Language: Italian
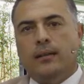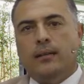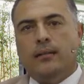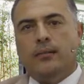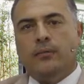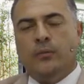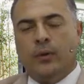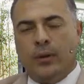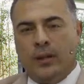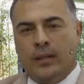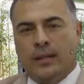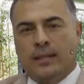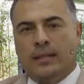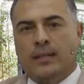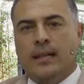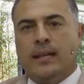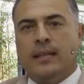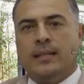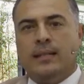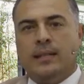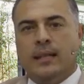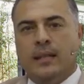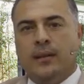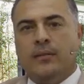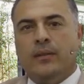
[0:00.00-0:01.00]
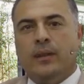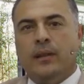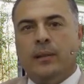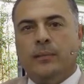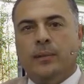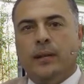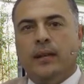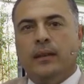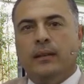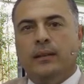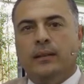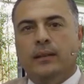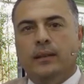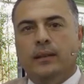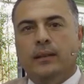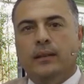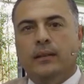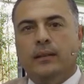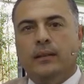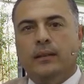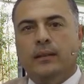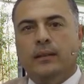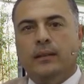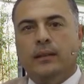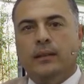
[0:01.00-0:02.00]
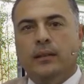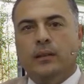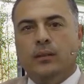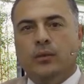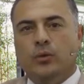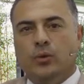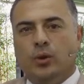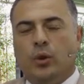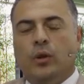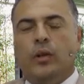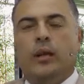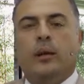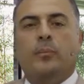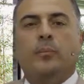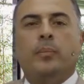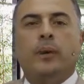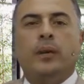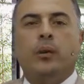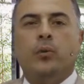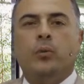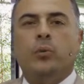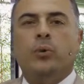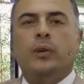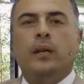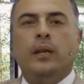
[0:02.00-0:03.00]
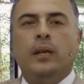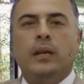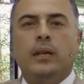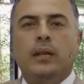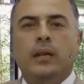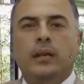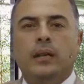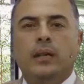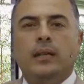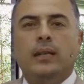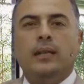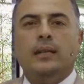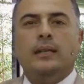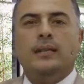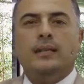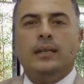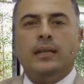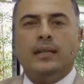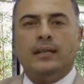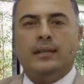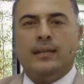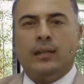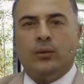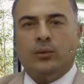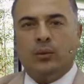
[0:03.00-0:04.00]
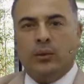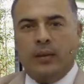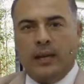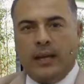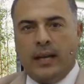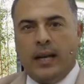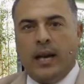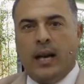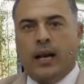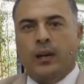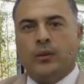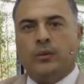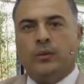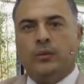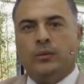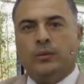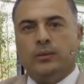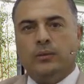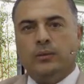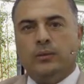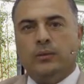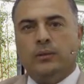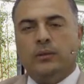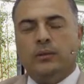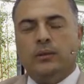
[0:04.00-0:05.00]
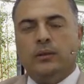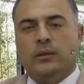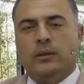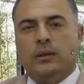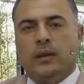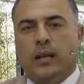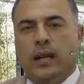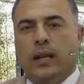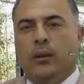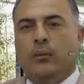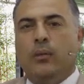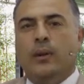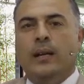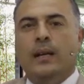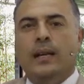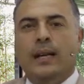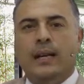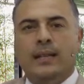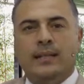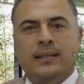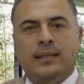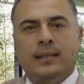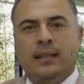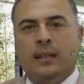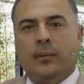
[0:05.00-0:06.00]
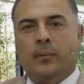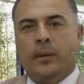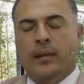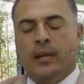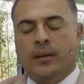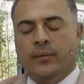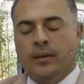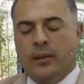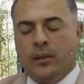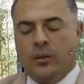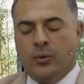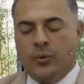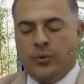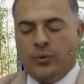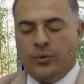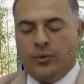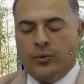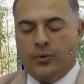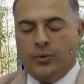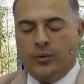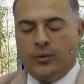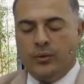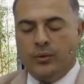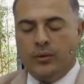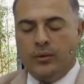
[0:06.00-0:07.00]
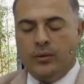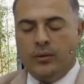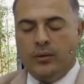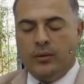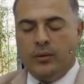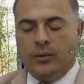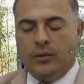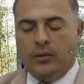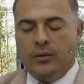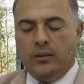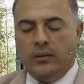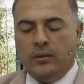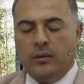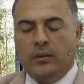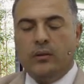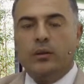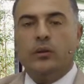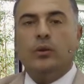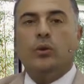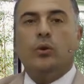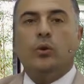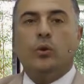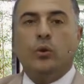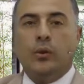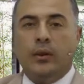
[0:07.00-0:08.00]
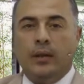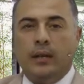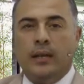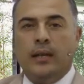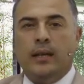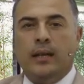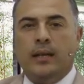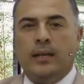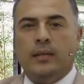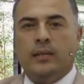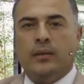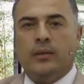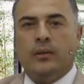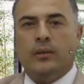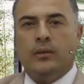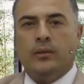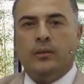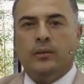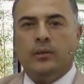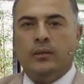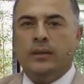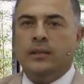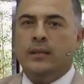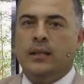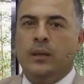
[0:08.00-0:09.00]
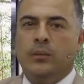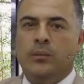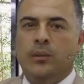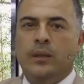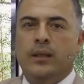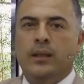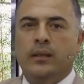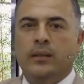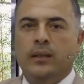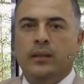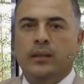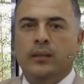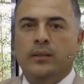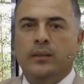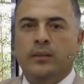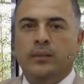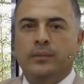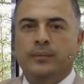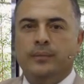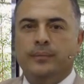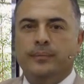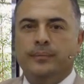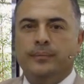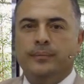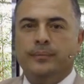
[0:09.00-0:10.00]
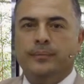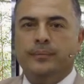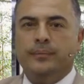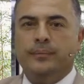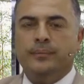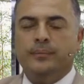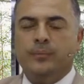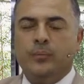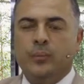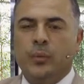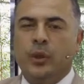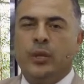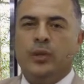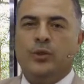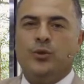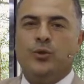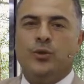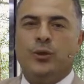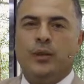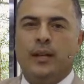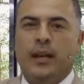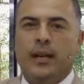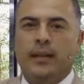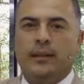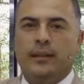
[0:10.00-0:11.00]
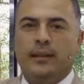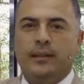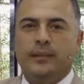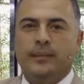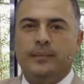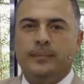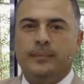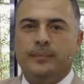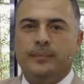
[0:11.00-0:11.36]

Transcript: vorresti essere veramente, ciò che per cui sei stato creato, che è quell'essere meraviglioso. Corri il rischio di seguire Dio. Buona giornata.